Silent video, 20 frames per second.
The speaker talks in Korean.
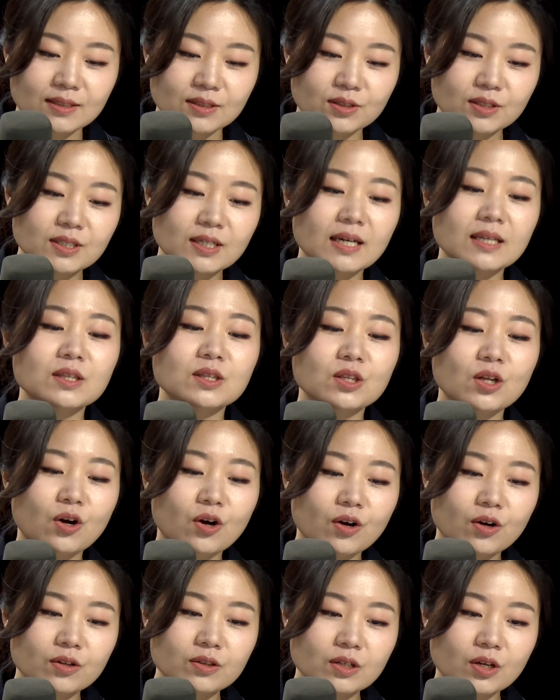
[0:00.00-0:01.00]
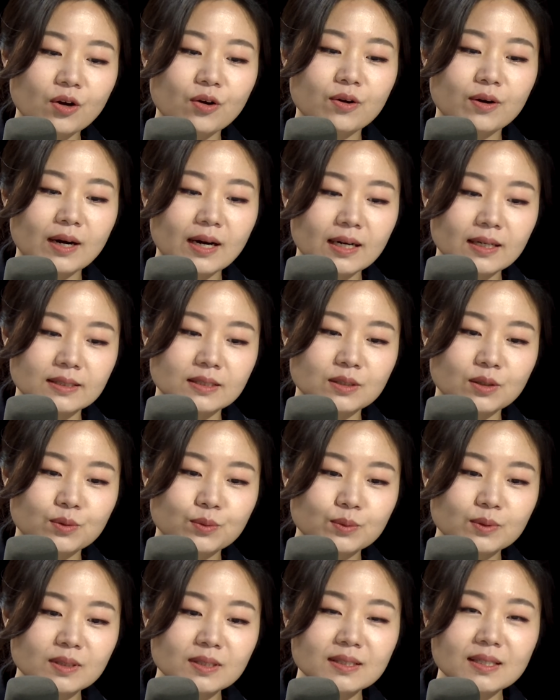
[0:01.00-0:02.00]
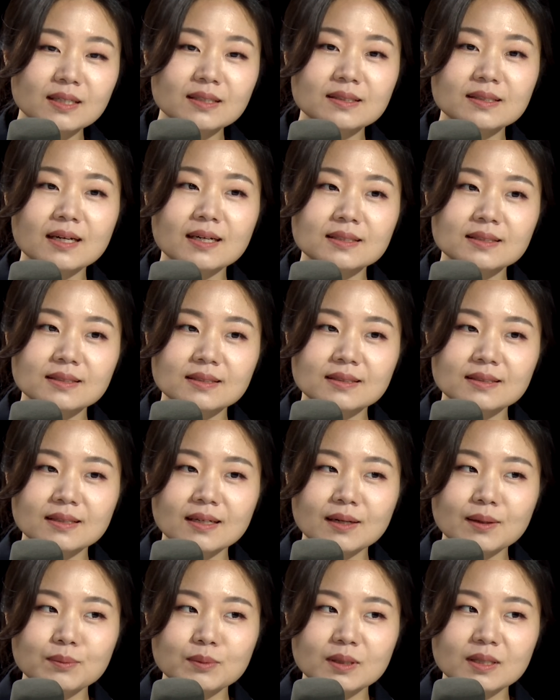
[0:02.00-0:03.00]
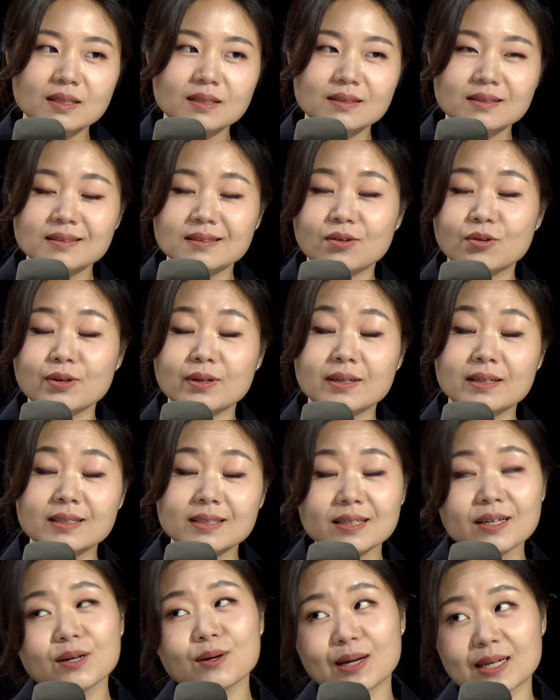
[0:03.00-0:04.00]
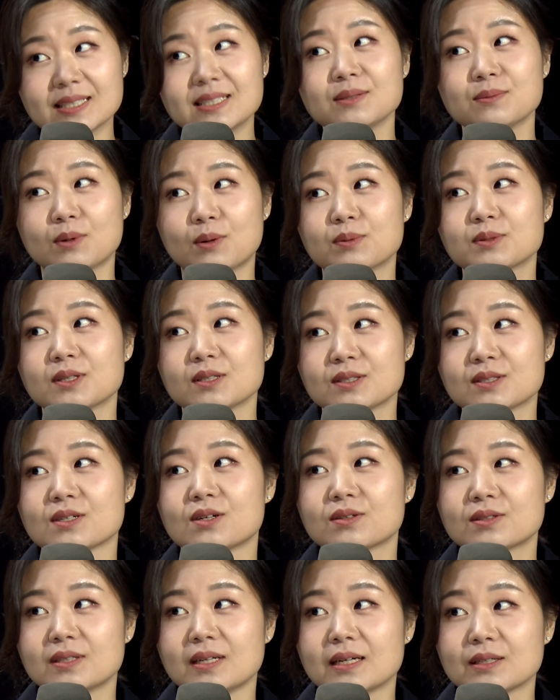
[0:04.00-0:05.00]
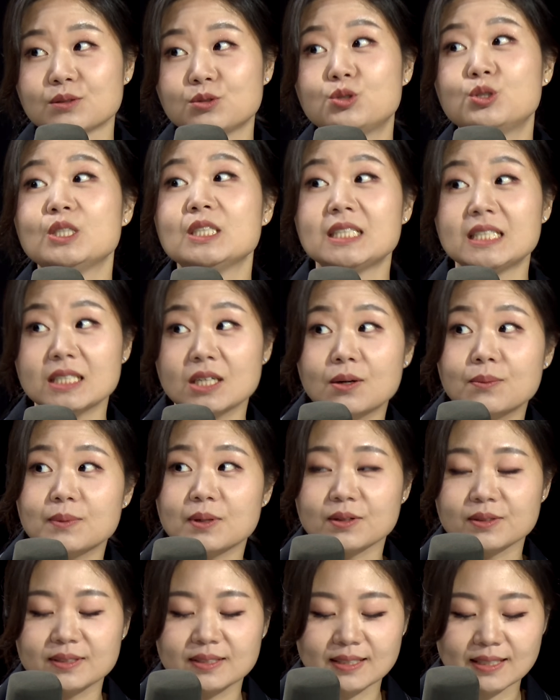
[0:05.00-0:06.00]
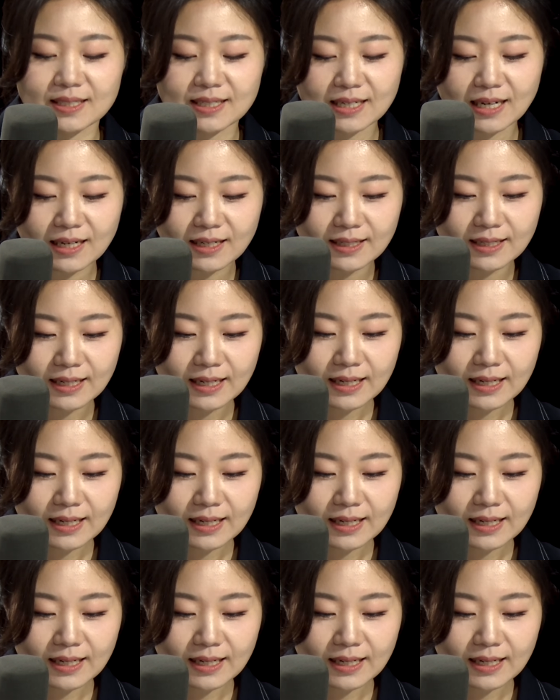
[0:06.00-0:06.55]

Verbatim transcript: 그랬던 결과가 있었고 그때는 사실 사람들이 그렇게 크게 관심은 없었죠 그냥 쥐 실험이었으니까 네.